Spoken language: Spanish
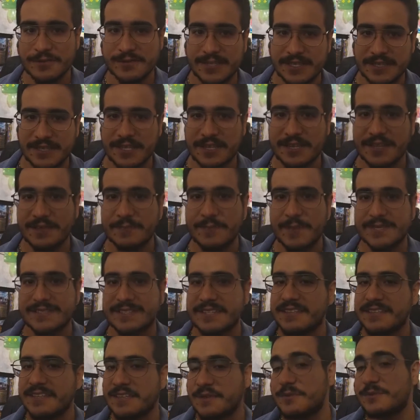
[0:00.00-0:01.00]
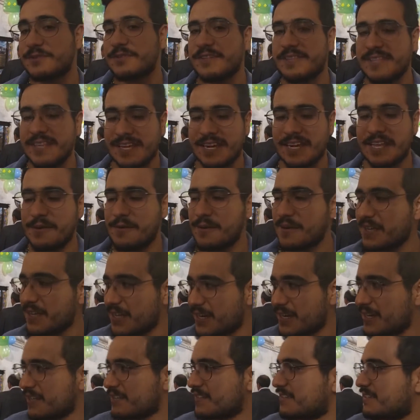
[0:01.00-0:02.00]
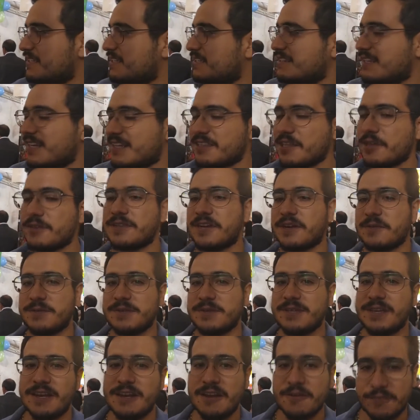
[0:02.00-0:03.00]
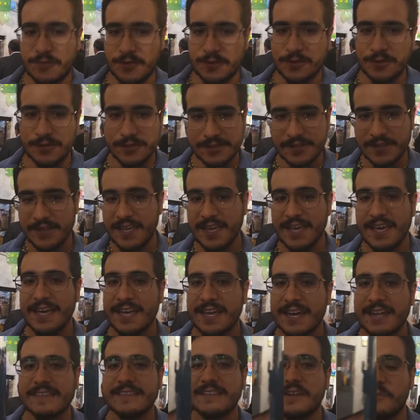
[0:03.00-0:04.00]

sentir bastantes emociones agradables que las he tratado de transmitir en las fotos, gracias